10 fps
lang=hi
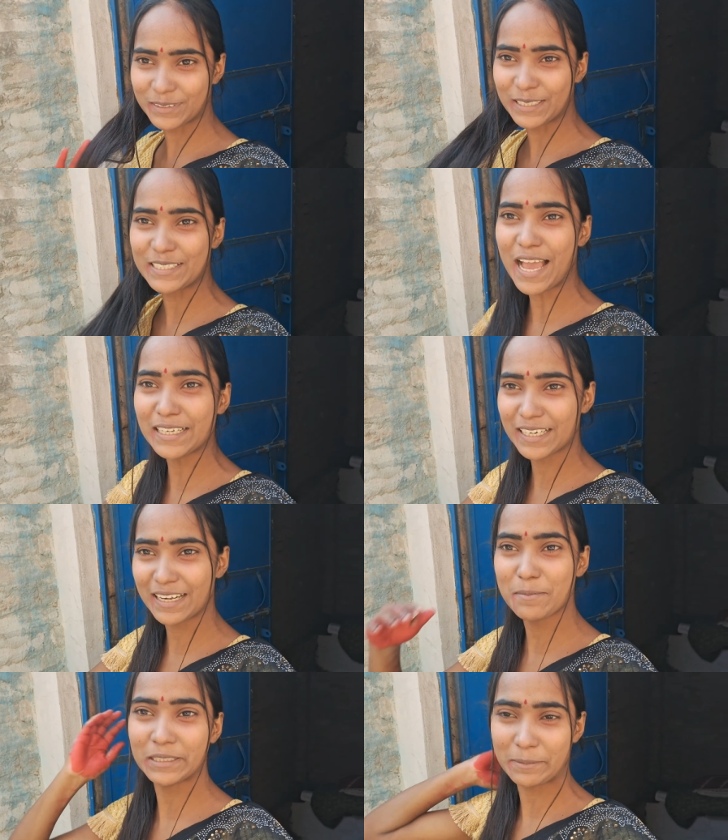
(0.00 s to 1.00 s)
इंतजार
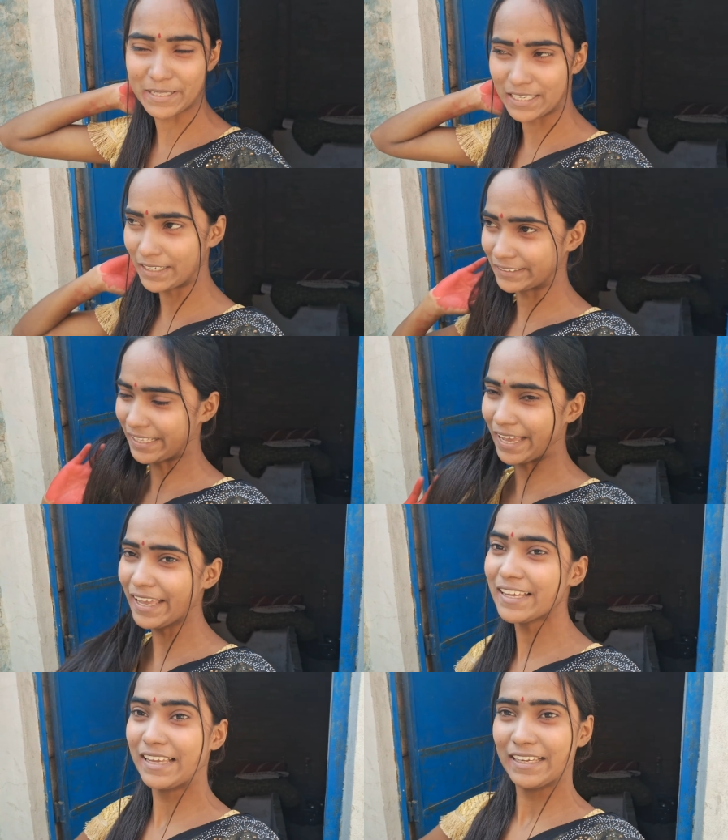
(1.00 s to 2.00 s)
करना मतलब अच्छा लगता है